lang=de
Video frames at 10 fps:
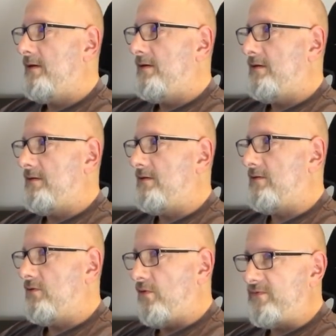
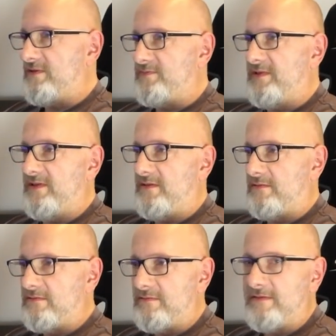Ich hoffe, dass
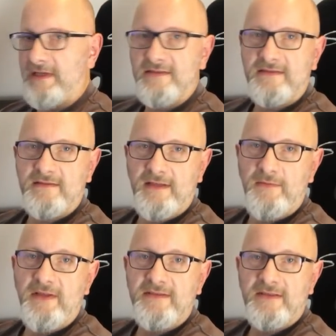wir jetzt
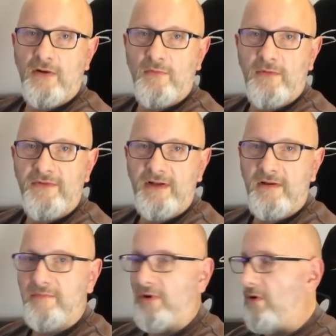demnächst auch mal wieder
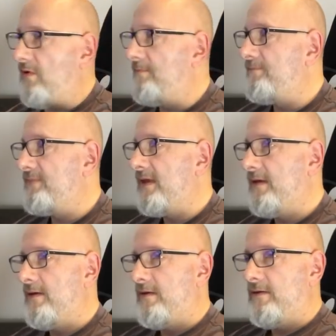ein paar
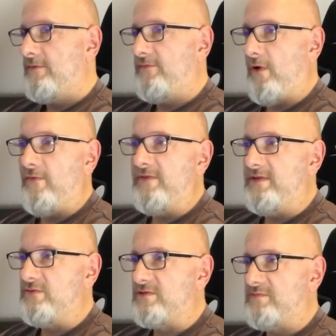
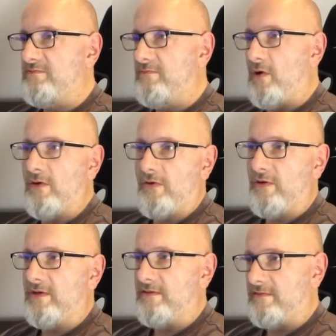Fahrvideos machen
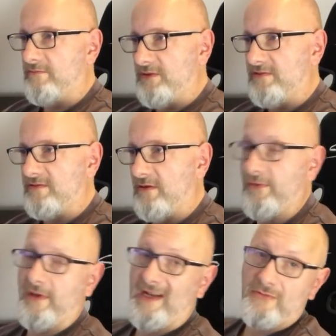können mit
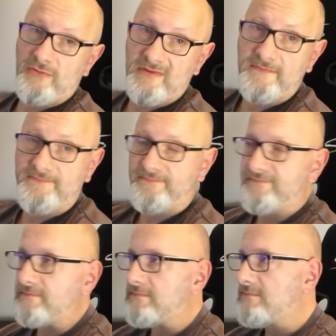anderen Autos.
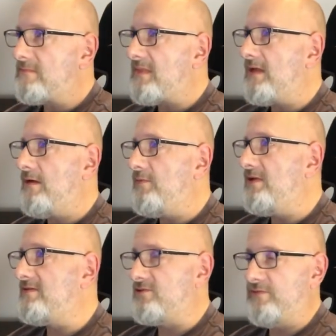Ich bin
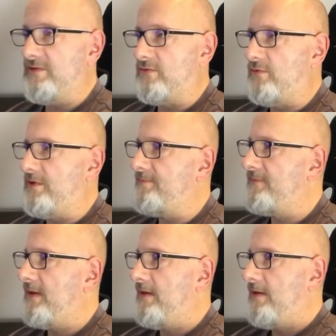jetzt schon wieder drüber.
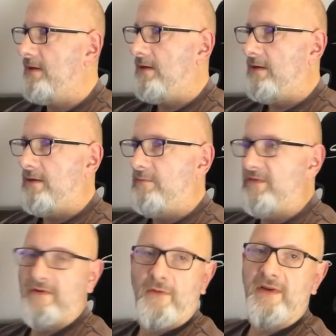
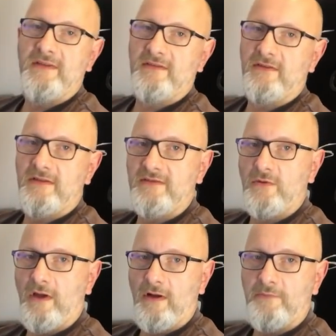Mit VW, das hat ja nicht so
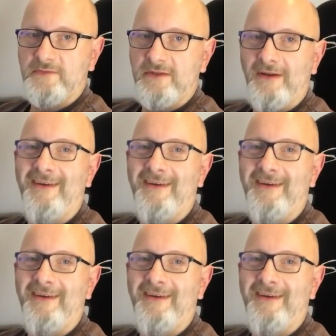geklappt.